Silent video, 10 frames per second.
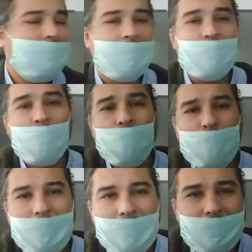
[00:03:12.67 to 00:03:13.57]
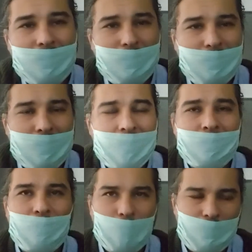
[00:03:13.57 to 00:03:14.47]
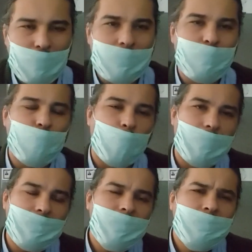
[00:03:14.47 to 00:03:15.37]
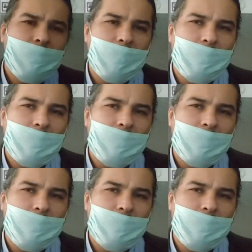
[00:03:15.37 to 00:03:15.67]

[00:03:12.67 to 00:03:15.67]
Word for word: E çoğunluk karar vermeyince böyle böyle olabilir mi ya?